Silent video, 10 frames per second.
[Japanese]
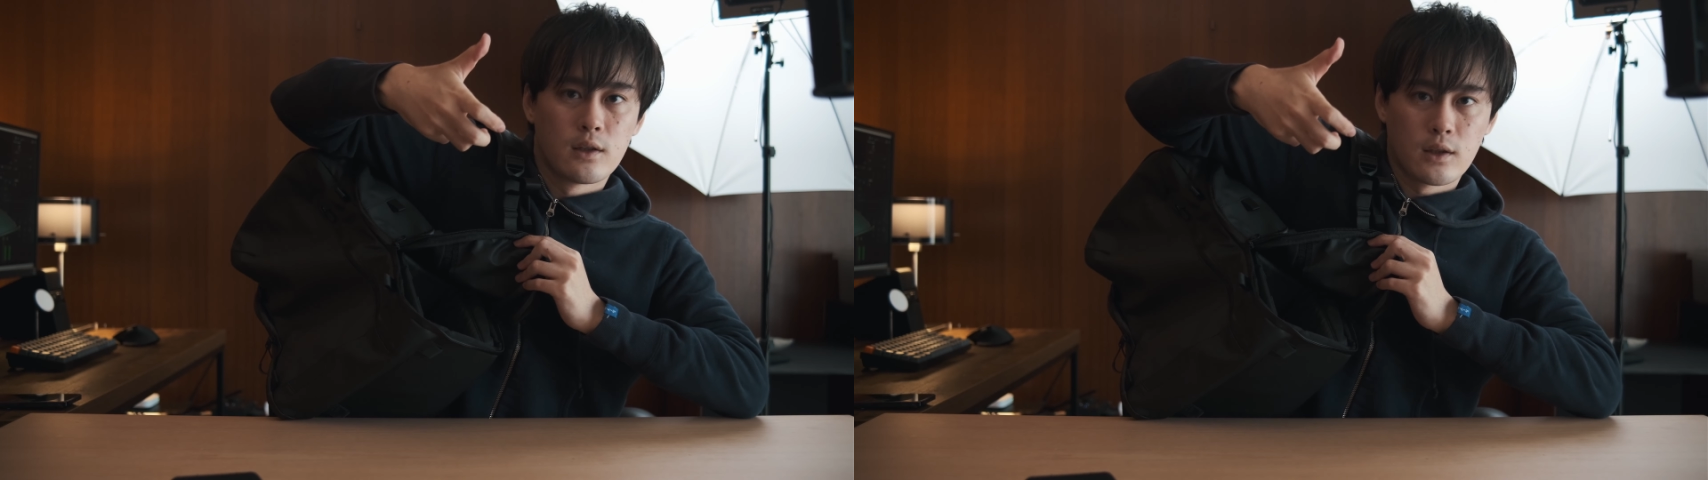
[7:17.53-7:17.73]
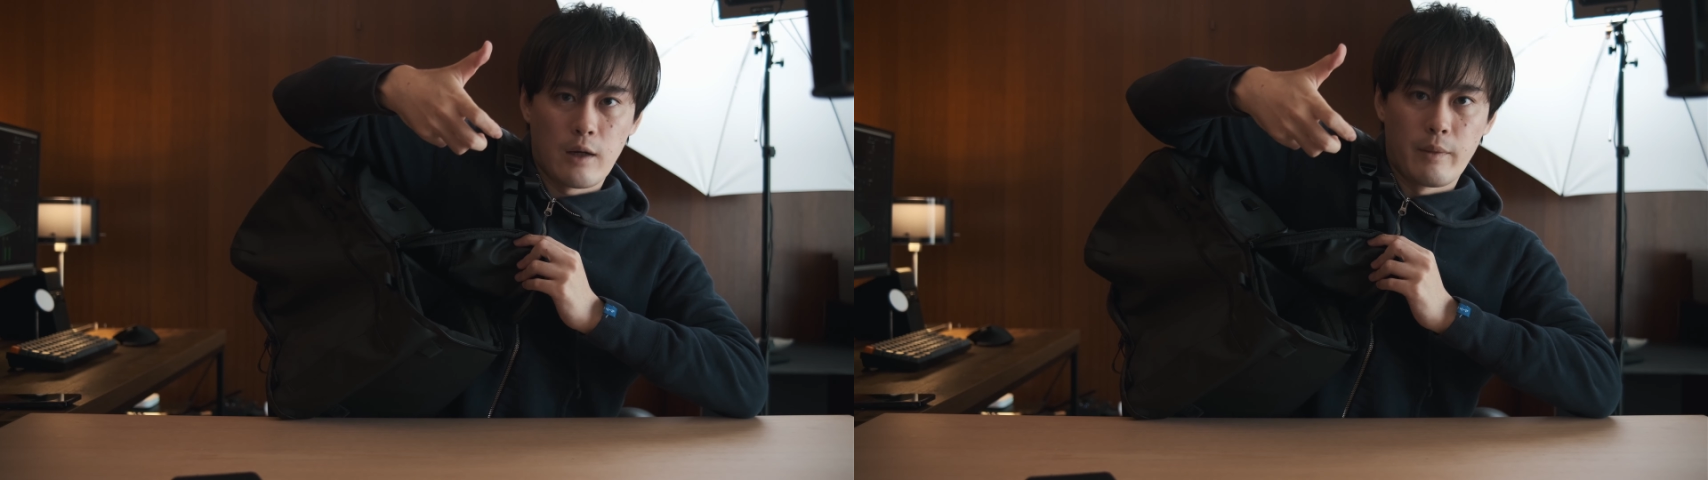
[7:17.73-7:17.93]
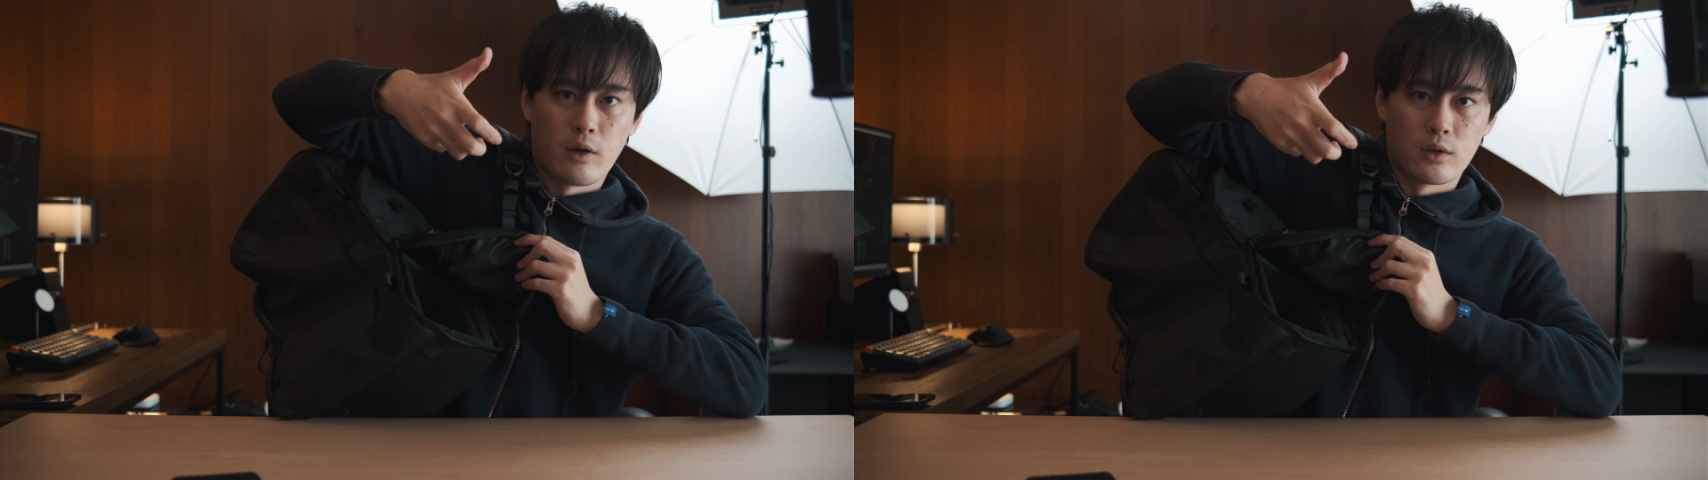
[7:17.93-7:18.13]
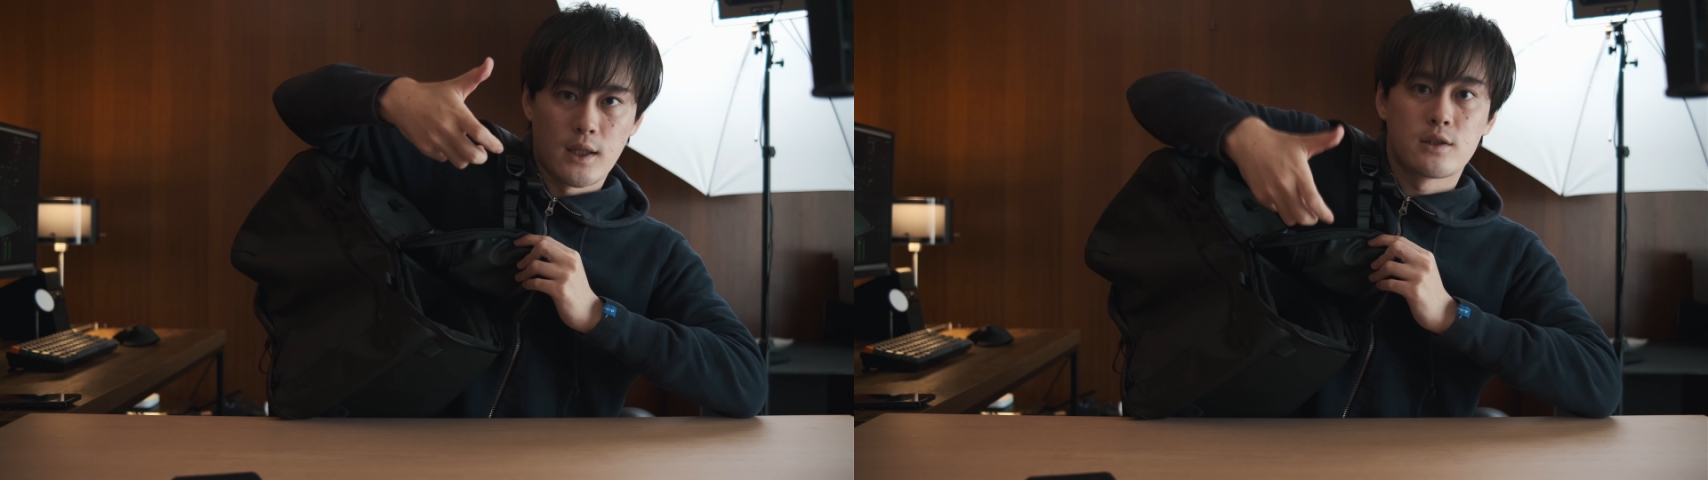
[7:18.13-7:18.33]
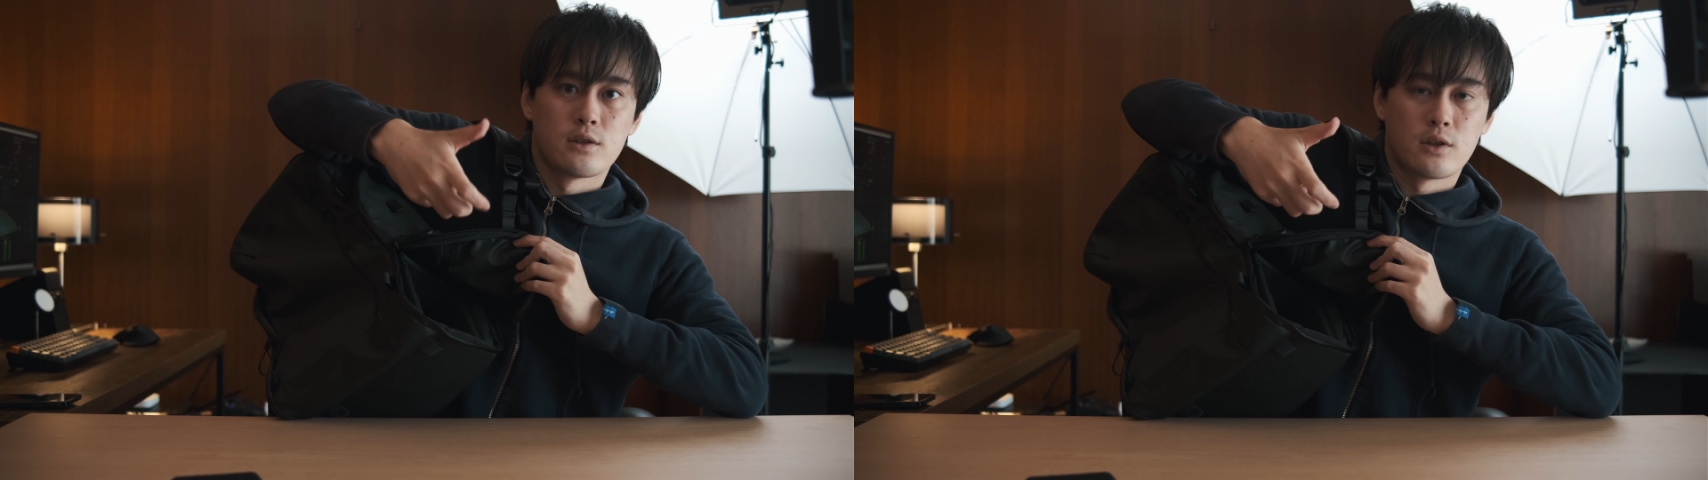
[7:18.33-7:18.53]
カメラを出
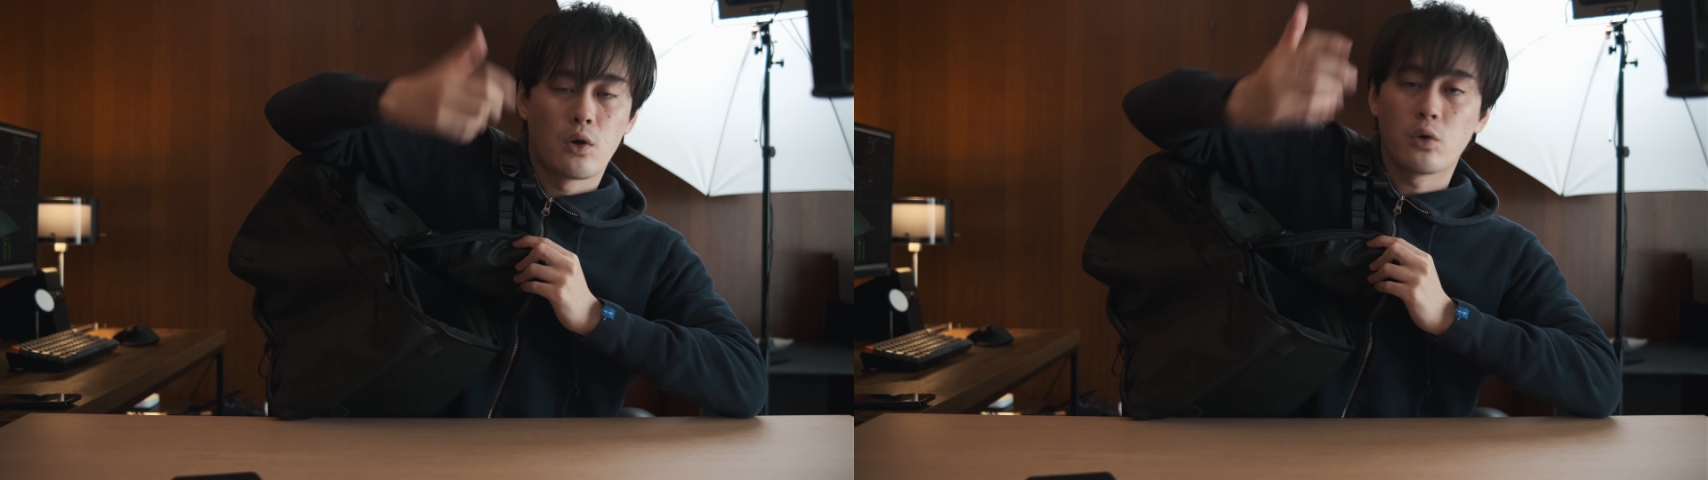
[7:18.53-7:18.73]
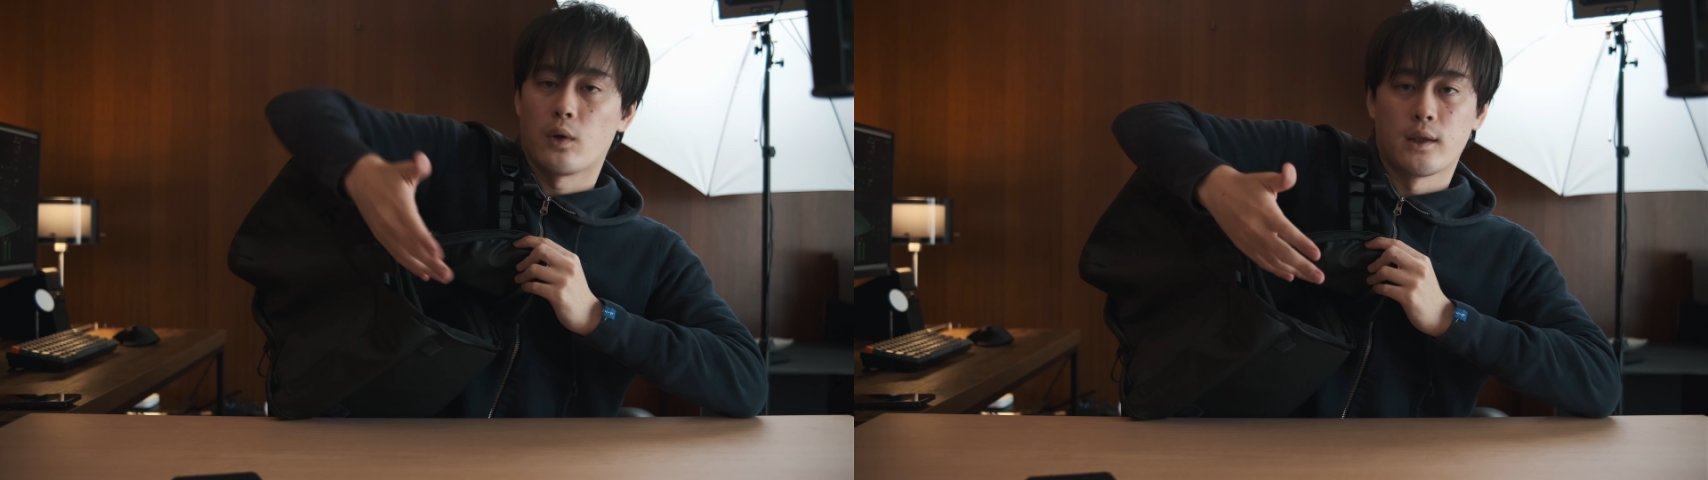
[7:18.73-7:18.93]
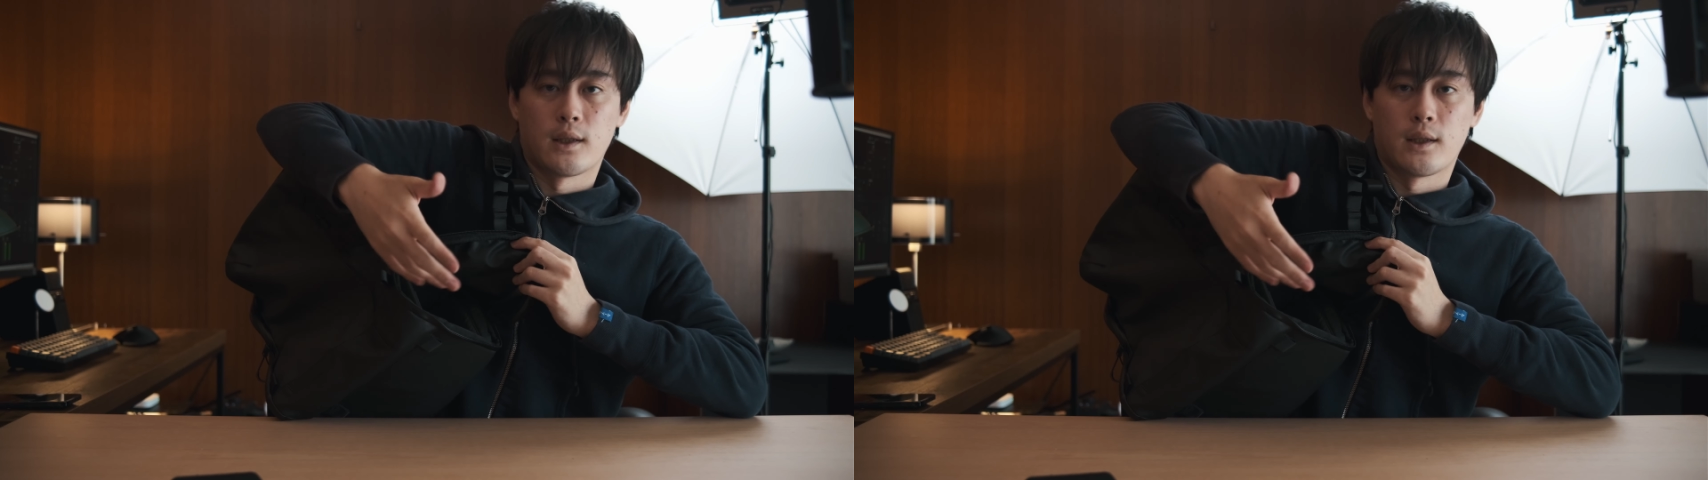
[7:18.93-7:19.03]
すっていうことが